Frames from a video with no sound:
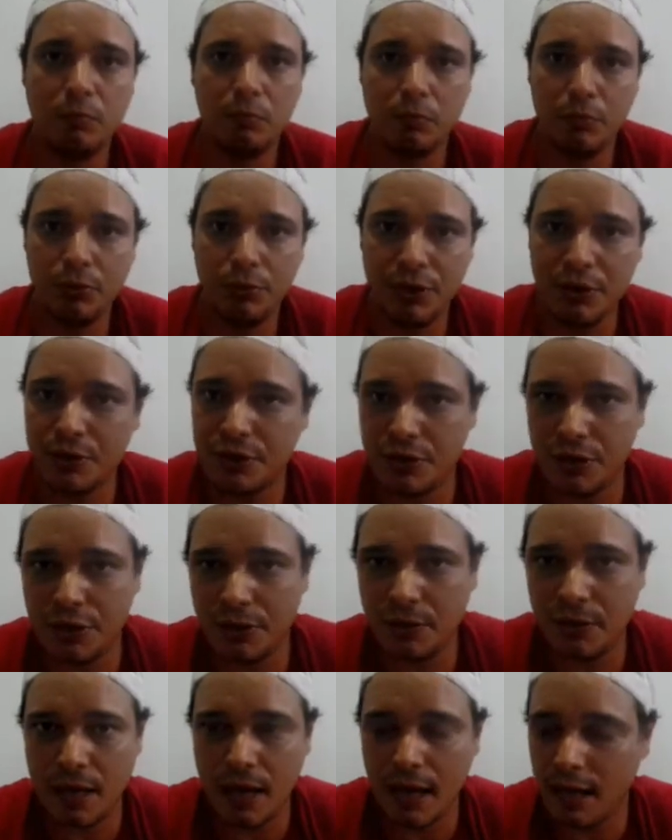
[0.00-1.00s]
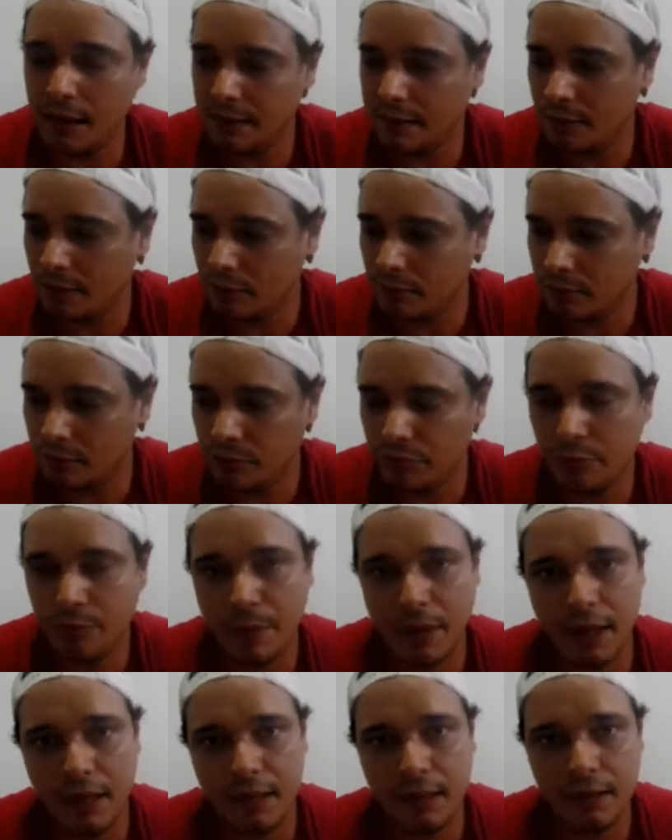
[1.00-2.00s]
bonitinho lá, estão tudo
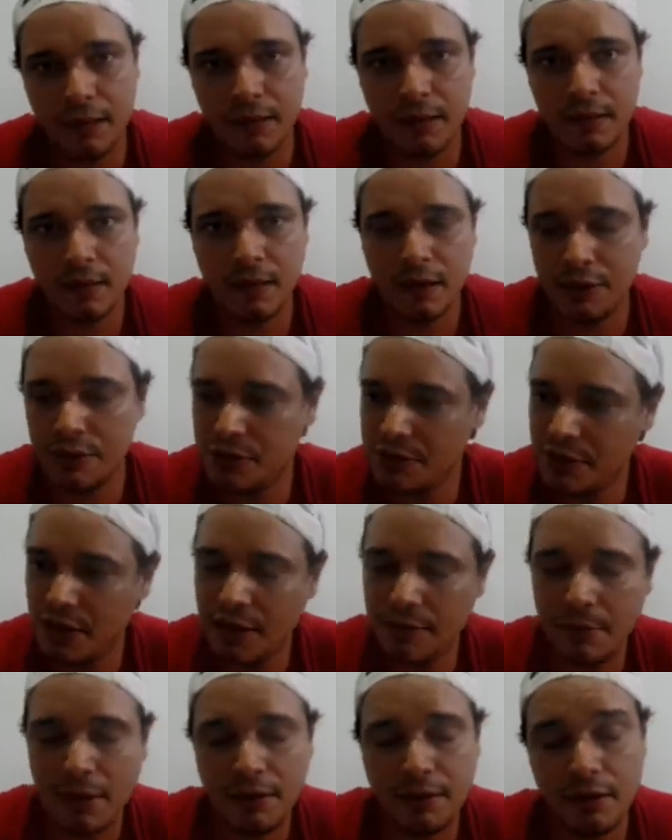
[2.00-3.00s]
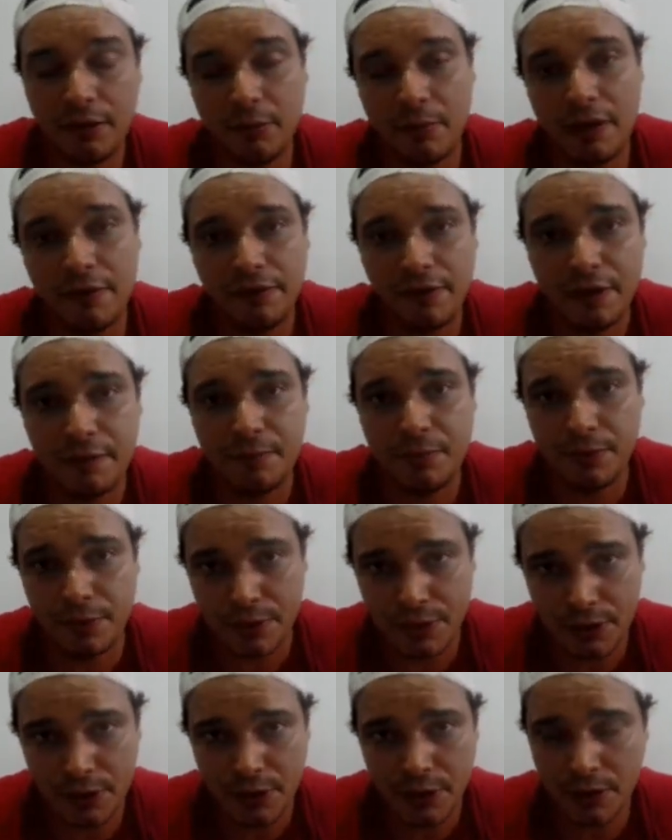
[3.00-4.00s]
bem a gente está alimentando uma vez por
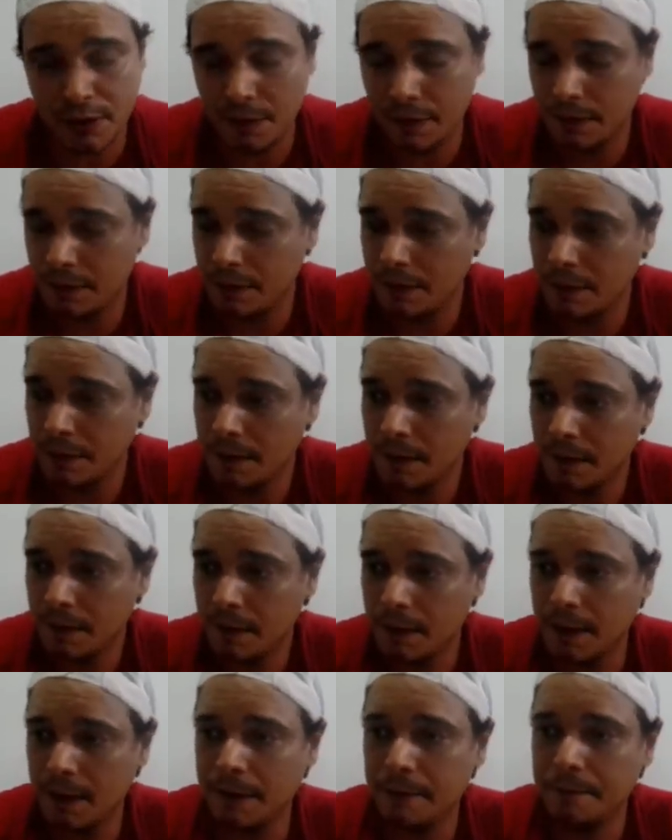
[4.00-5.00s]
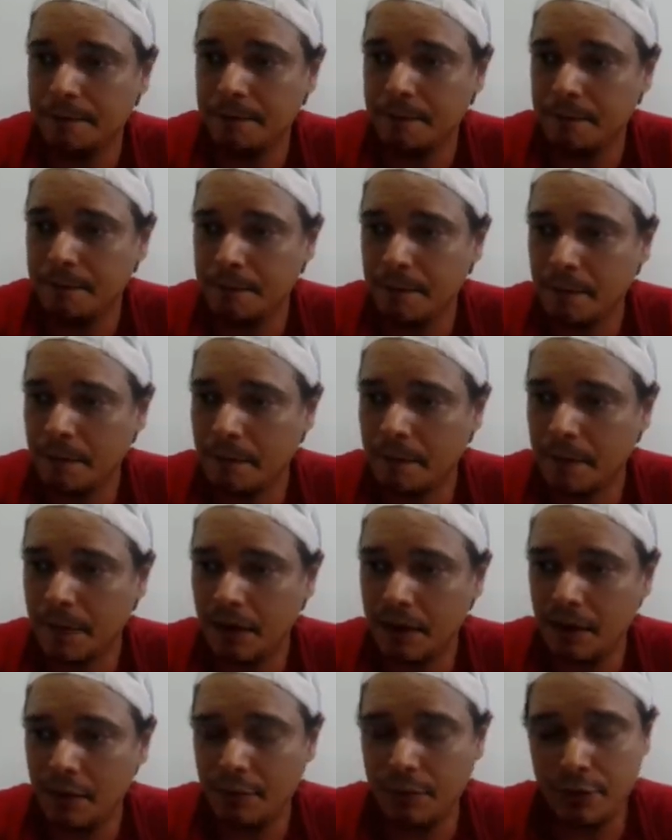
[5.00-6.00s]
dia, né?
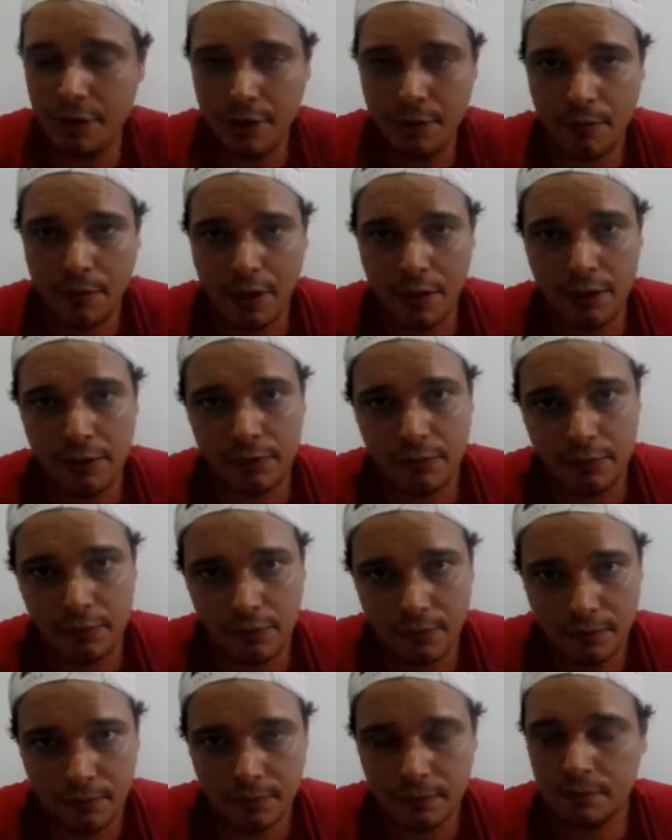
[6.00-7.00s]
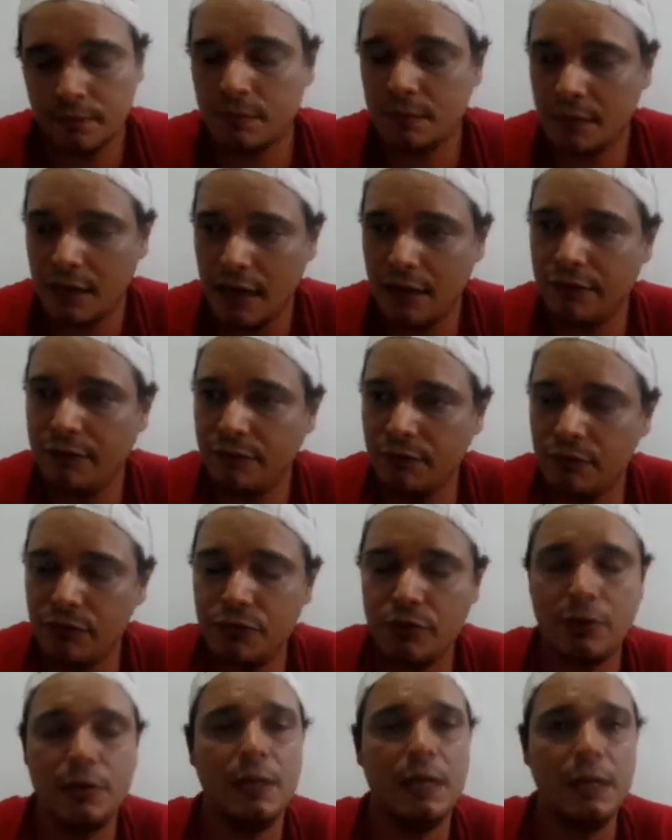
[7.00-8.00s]
E por enquanto tá
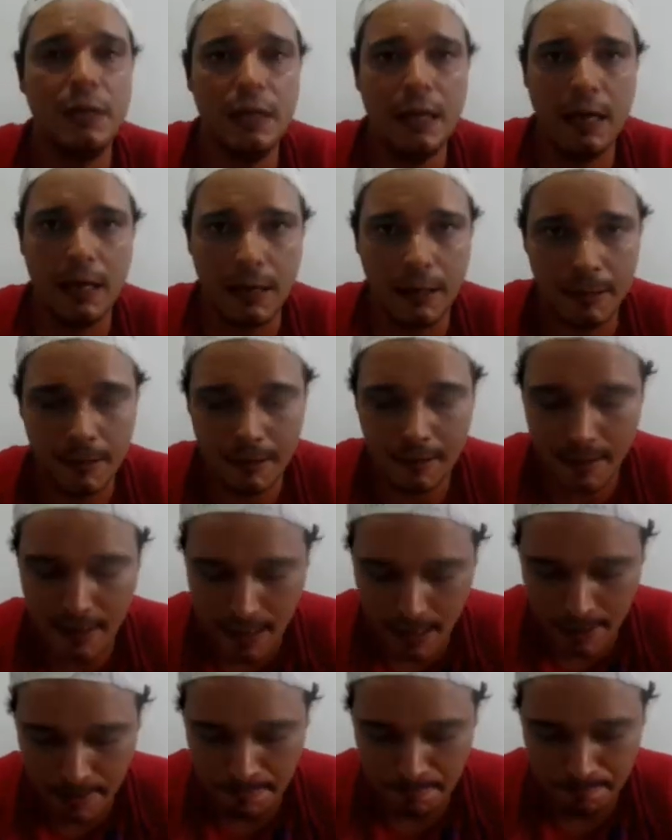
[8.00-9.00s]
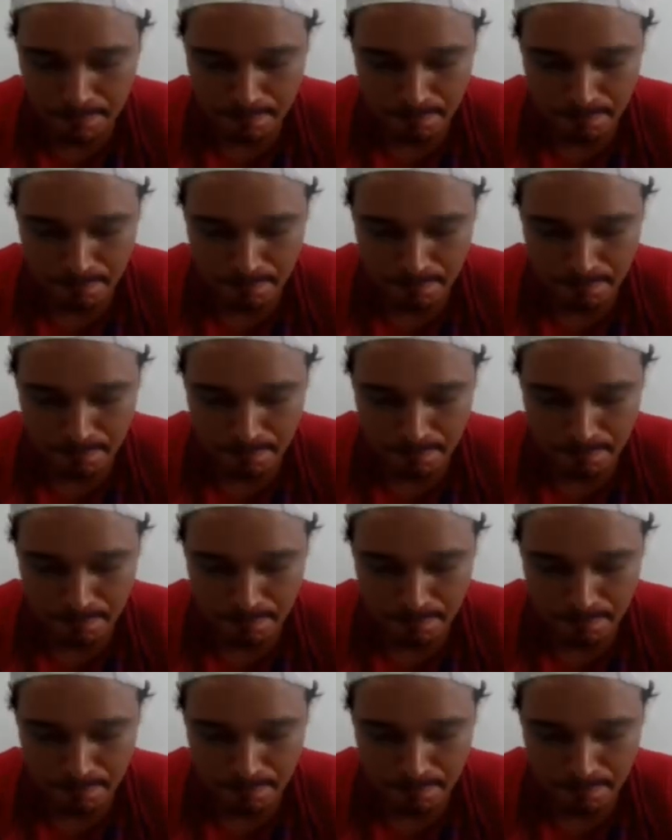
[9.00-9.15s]
funcionando lá, tá?